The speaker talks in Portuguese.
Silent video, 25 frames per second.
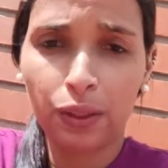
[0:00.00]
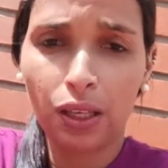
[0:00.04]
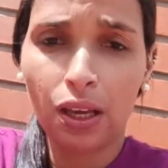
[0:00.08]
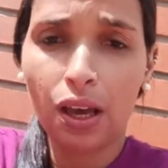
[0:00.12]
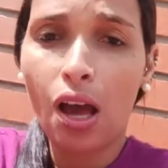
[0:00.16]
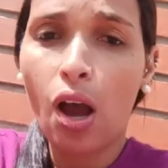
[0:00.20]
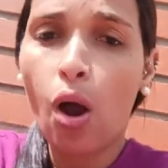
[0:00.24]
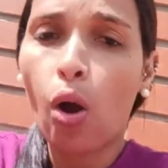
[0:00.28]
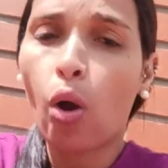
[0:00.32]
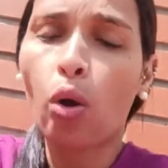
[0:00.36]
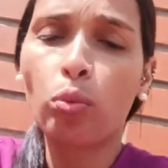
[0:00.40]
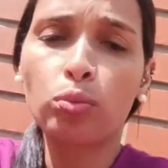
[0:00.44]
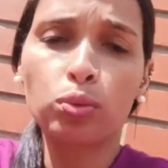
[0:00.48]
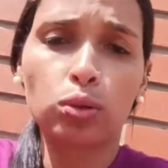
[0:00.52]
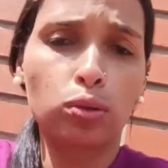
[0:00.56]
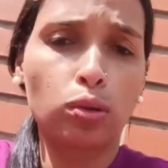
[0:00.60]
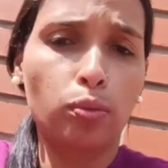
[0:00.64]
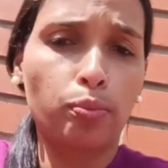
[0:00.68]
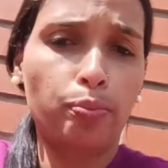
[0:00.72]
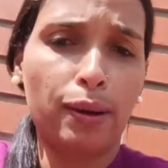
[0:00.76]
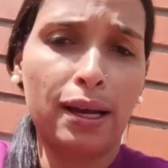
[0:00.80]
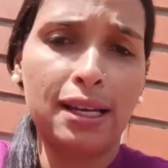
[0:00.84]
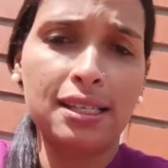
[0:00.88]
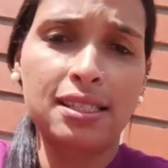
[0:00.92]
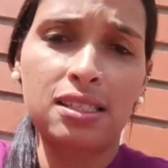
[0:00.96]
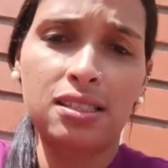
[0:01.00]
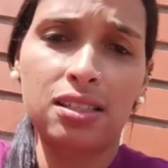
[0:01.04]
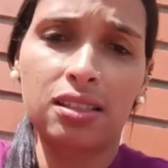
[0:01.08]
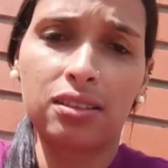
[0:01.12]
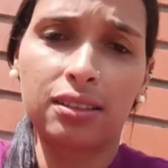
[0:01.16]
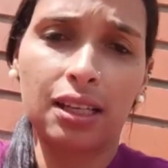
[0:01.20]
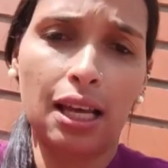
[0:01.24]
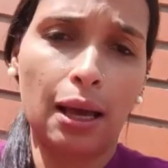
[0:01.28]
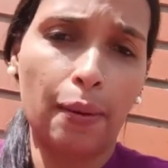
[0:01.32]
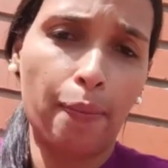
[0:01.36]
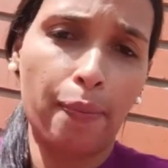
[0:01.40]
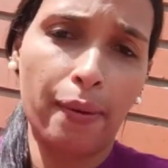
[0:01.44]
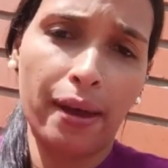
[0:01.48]
Quando não passando a
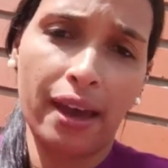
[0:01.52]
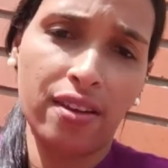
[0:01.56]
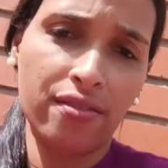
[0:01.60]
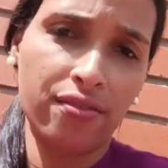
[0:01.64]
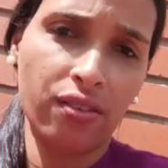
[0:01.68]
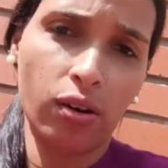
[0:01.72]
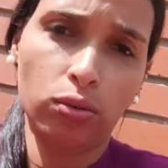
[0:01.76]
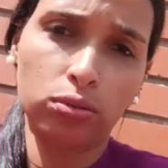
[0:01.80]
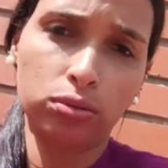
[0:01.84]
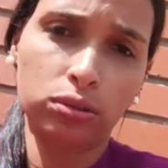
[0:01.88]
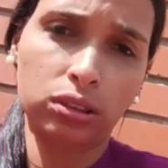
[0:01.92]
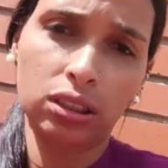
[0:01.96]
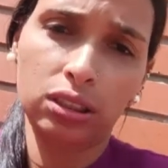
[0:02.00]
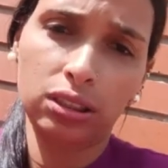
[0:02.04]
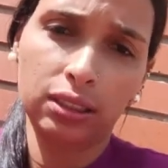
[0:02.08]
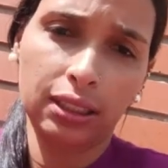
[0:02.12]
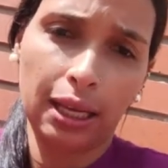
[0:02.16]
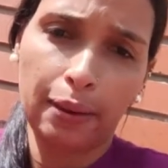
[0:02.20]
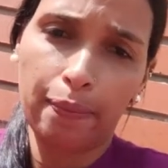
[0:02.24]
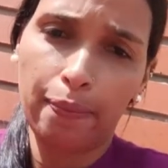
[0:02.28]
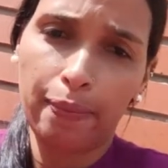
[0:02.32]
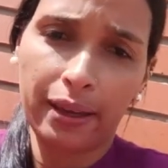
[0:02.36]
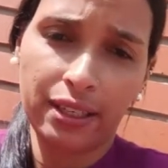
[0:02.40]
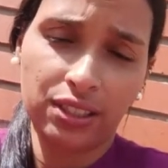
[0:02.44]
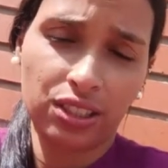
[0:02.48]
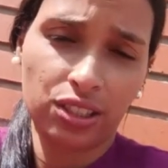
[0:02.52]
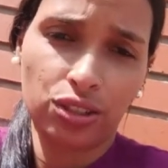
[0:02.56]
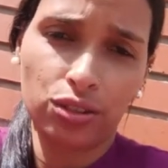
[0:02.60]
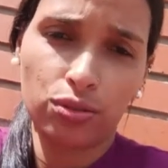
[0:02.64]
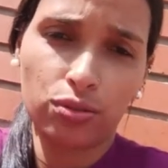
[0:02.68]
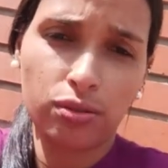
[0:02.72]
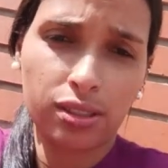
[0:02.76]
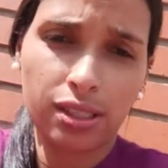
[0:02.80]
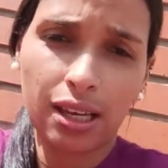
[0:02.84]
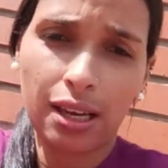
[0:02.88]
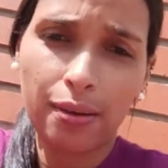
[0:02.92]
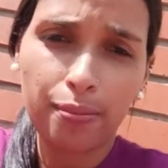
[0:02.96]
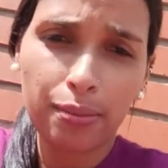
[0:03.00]
pé e voltando a pé, a gente não
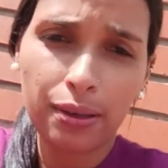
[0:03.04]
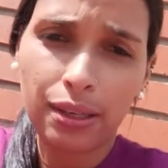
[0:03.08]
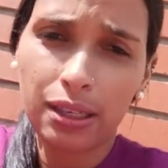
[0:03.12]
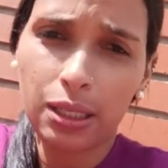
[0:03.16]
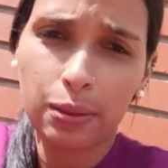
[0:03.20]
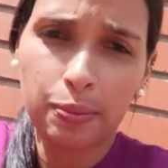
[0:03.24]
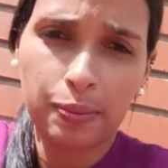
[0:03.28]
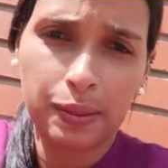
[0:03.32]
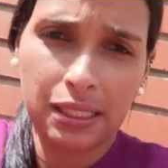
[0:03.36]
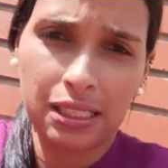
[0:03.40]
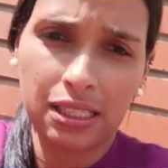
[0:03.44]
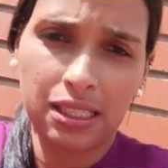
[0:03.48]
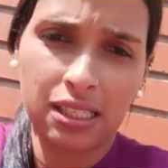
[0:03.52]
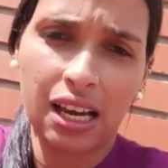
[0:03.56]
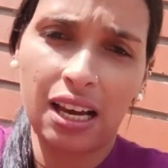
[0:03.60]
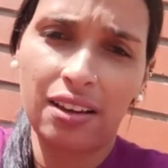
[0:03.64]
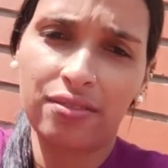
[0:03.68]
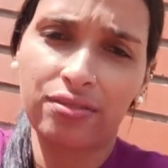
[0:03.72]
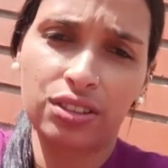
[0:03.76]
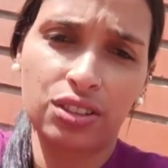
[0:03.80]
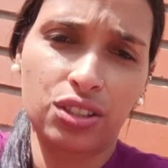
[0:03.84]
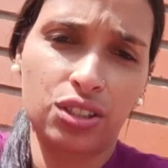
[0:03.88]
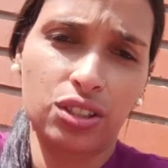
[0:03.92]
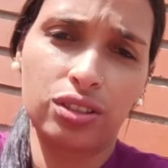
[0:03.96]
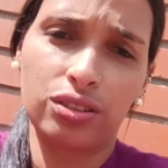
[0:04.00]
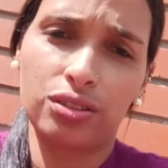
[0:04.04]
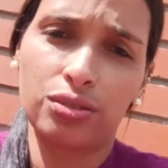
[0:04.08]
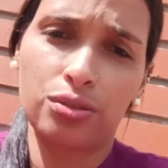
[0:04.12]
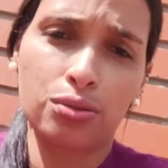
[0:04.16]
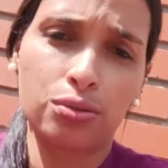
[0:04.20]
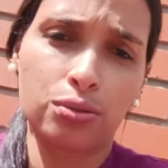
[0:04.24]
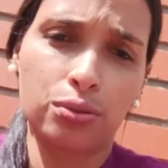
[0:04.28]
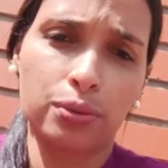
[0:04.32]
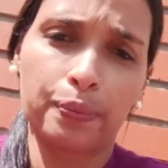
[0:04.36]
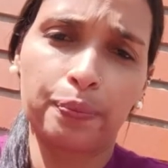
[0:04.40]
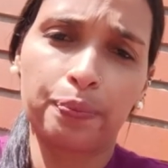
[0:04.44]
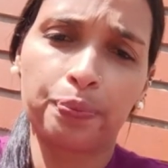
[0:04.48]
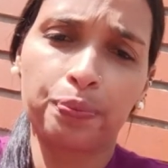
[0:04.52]
sabia que precisava disso.
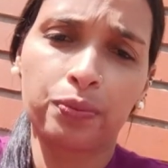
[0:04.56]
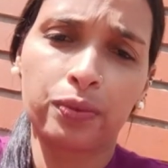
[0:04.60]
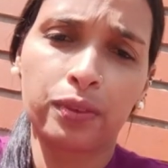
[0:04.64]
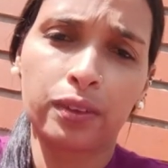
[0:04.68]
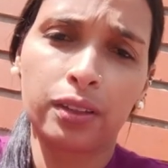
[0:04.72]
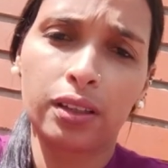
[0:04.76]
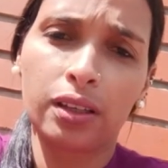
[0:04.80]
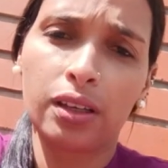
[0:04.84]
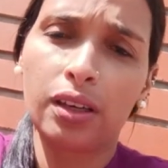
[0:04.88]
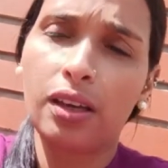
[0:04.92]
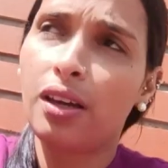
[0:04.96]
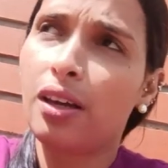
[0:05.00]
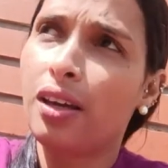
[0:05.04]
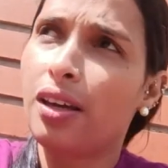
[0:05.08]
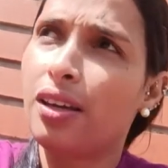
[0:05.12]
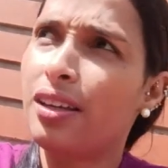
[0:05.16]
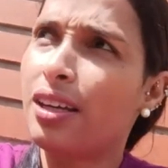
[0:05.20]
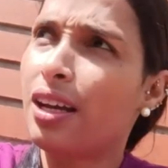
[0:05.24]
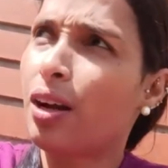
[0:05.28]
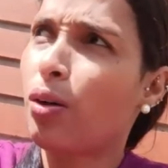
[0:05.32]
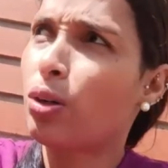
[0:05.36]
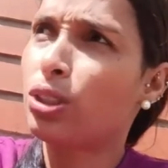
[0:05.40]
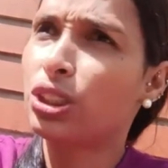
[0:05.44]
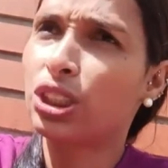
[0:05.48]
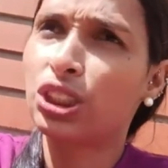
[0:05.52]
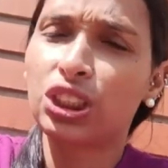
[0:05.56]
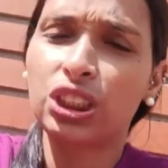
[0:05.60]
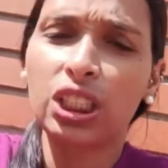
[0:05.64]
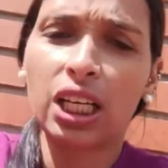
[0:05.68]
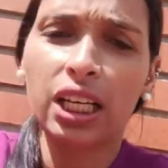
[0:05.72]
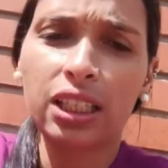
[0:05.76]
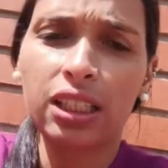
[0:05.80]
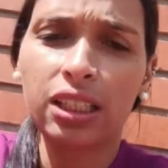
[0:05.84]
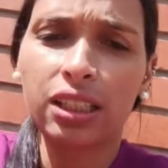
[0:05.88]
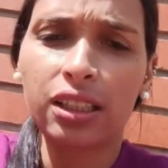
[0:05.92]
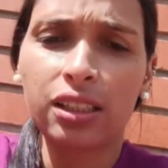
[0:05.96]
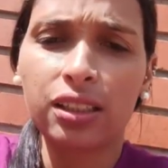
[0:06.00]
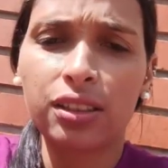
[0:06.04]
E agora a gente tá
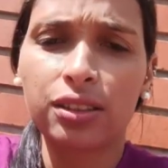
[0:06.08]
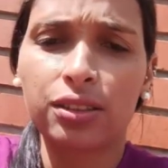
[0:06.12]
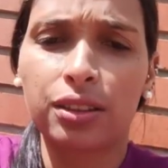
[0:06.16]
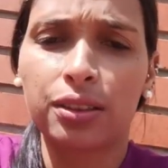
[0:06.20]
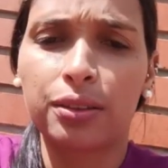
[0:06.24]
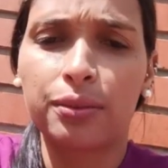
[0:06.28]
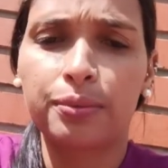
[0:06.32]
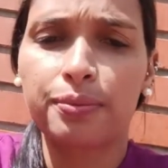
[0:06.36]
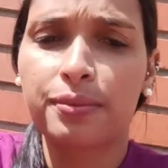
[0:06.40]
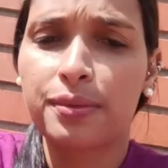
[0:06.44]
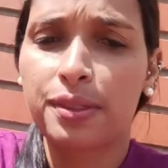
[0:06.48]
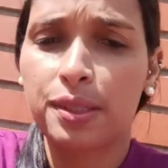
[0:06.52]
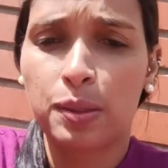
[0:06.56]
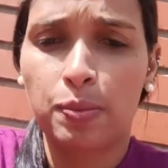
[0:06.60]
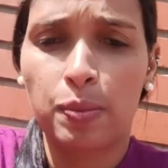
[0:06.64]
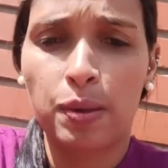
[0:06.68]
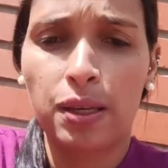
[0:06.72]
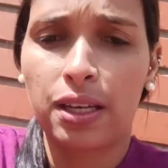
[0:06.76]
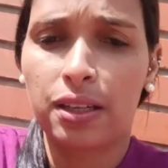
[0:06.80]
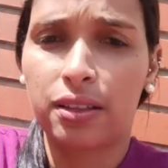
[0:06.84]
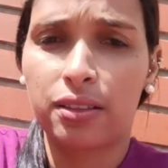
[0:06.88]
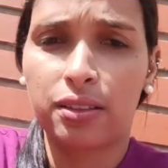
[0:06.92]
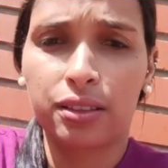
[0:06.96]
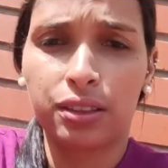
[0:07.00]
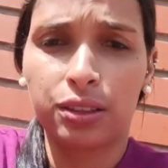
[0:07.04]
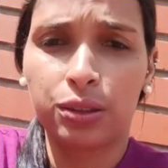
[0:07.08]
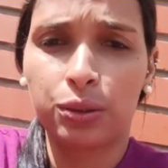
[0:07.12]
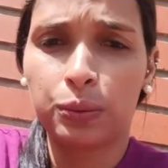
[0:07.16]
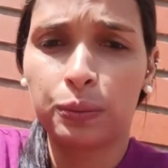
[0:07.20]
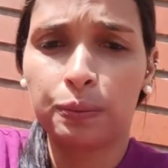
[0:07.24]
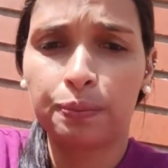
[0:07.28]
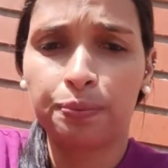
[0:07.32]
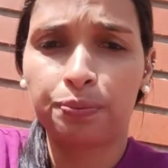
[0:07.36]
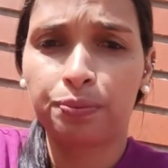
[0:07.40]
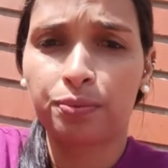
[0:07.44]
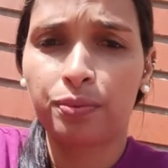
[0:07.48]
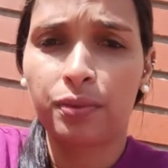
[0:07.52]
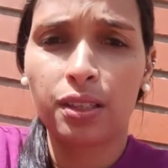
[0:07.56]
aqui, ó, esperando
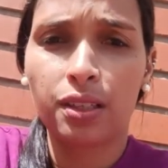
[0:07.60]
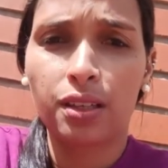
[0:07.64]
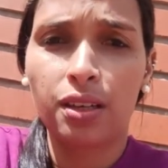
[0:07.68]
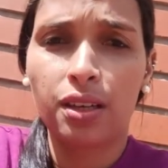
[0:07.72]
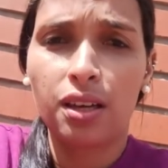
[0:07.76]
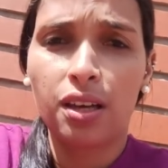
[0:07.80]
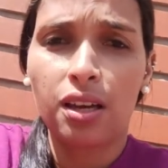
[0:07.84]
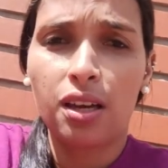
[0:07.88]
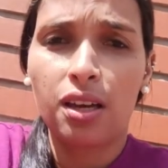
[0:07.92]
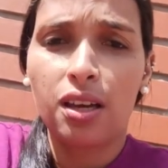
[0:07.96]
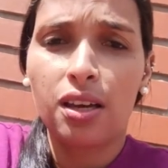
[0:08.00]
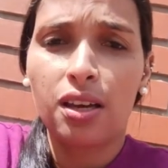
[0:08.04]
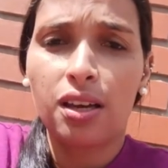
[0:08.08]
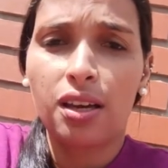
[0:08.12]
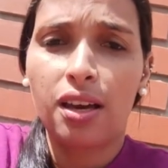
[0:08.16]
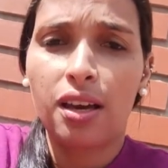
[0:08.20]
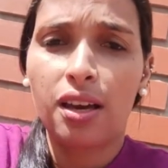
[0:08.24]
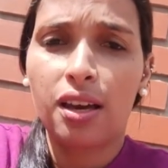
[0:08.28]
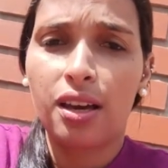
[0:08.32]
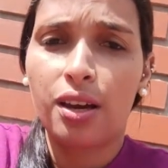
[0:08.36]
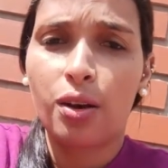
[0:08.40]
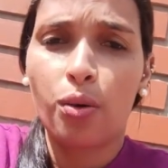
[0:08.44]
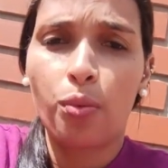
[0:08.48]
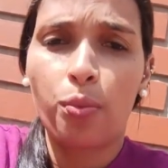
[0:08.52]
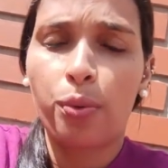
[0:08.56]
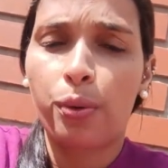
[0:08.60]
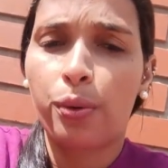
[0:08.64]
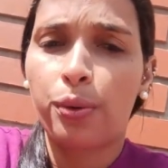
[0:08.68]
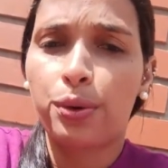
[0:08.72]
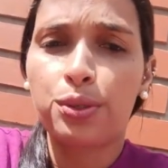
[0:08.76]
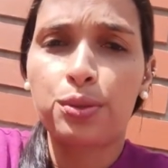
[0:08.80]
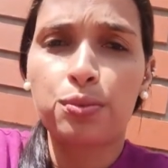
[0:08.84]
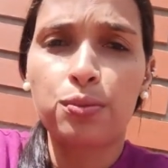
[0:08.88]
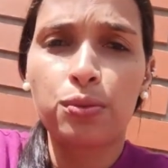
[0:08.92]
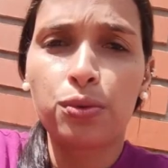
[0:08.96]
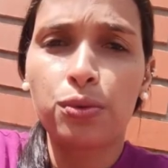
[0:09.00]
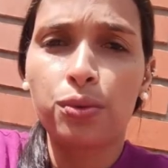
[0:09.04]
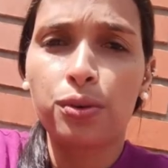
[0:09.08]
é, o próximo
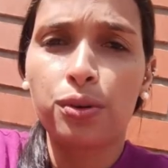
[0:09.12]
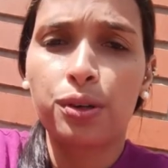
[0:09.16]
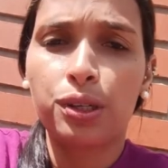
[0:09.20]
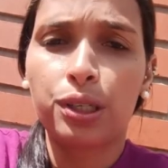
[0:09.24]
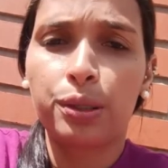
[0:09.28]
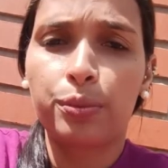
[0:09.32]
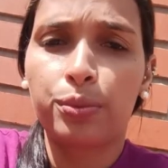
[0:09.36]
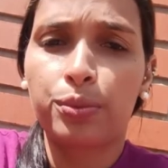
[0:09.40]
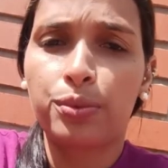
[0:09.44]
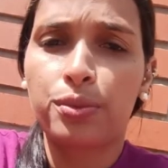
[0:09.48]
ônibus.